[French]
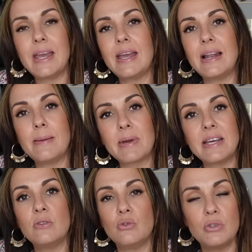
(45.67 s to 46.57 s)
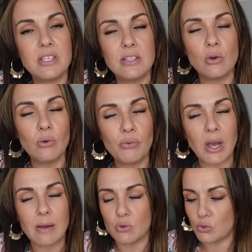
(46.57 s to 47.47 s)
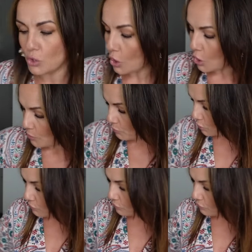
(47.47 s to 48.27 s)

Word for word: et les prix du site au fur et à mesure pour que